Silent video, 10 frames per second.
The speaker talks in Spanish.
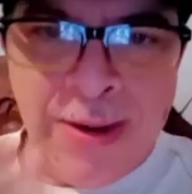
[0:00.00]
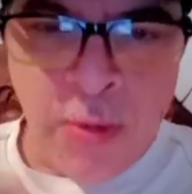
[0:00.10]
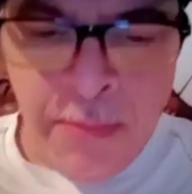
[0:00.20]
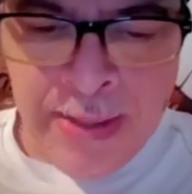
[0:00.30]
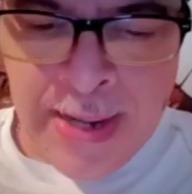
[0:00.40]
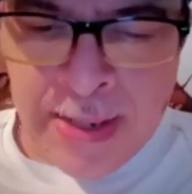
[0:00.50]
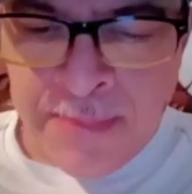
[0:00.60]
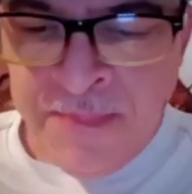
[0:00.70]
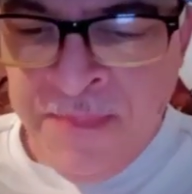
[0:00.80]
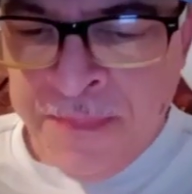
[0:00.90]

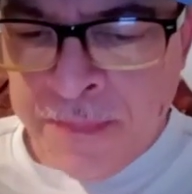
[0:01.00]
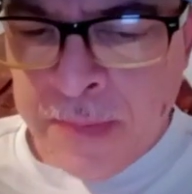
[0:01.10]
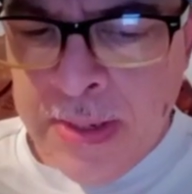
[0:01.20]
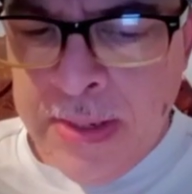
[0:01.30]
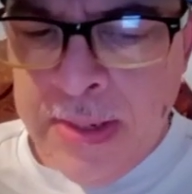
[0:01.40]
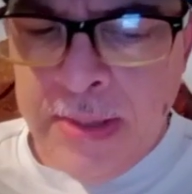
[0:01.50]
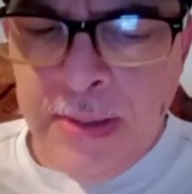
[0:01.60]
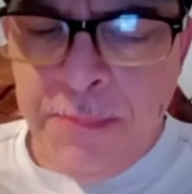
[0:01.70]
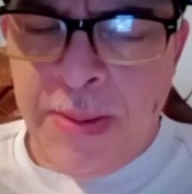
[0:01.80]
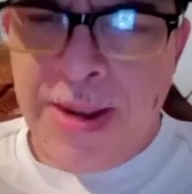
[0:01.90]
combinar
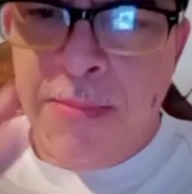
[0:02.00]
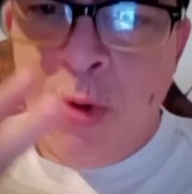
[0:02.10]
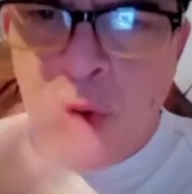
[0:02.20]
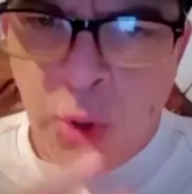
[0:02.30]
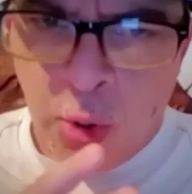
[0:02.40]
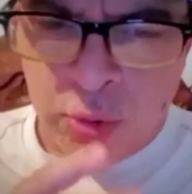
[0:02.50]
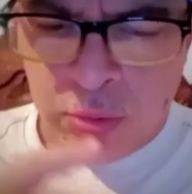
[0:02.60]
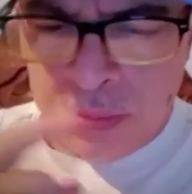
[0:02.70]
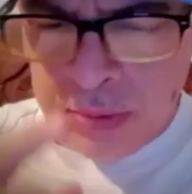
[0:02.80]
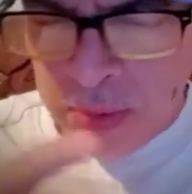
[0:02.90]
y pegamos dos.
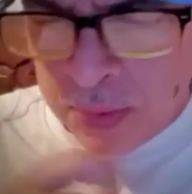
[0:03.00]
Se nos